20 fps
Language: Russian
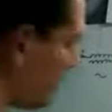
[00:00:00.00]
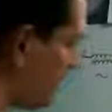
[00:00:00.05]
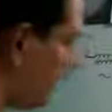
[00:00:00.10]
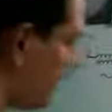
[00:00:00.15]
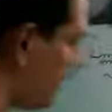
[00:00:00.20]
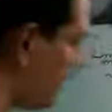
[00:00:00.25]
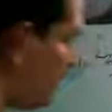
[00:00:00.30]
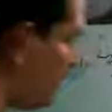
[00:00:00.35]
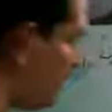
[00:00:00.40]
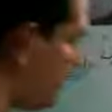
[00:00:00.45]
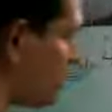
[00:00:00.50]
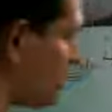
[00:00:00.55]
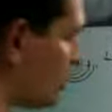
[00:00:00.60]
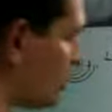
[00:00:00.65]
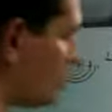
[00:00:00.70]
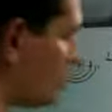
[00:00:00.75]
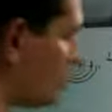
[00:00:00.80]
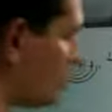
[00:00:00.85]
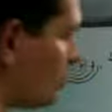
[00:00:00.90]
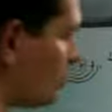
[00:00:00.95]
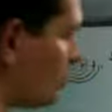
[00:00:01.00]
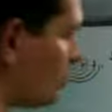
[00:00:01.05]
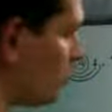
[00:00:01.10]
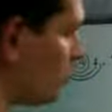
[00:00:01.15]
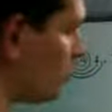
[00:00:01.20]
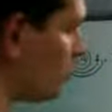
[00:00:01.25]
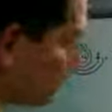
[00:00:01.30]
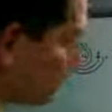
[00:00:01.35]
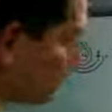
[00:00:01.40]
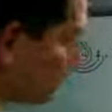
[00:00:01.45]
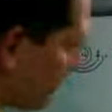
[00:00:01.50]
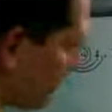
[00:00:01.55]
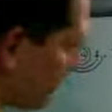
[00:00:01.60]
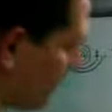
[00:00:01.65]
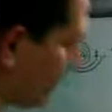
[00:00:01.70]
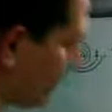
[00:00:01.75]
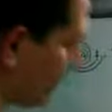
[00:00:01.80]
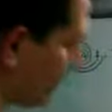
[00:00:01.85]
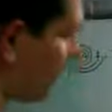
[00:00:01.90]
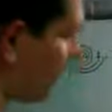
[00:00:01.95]
там, электрического тока просто
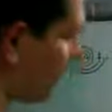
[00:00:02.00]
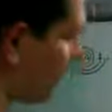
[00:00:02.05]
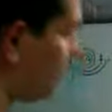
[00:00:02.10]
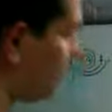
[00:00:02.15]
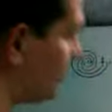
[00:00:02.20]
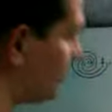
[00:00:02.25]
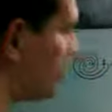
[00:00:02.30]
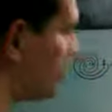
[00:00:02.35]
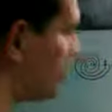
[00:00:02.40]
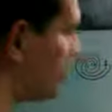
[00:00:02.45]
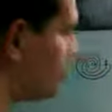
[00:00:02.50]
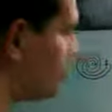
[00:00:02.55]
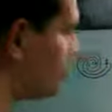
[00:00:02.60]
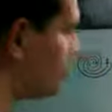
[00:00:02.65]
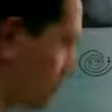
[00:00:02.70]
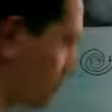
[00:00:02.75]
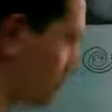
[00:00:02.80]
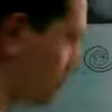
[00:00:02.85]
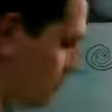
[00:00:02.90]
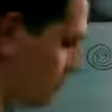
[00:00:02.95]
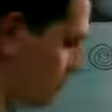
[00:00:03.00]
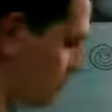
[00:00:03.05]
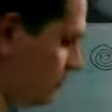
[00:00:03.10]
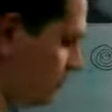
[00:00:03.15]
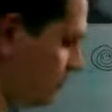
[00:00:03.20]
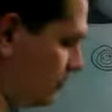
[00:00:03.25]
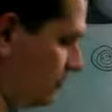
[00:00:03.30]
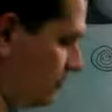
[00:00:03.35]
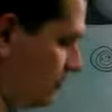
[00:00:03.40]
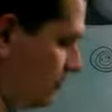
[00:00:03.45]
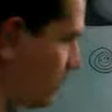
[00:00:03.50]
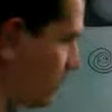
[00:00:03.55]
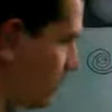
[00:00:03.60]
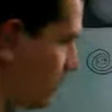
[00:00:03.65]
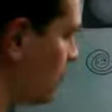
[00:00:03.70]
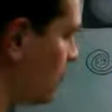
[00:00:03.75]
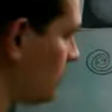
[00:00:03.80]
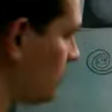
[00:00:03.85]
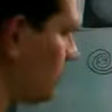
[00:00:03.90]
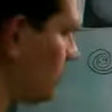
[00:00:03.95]
ямки такие давать даже. Вот.
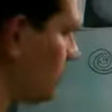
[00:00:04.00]
То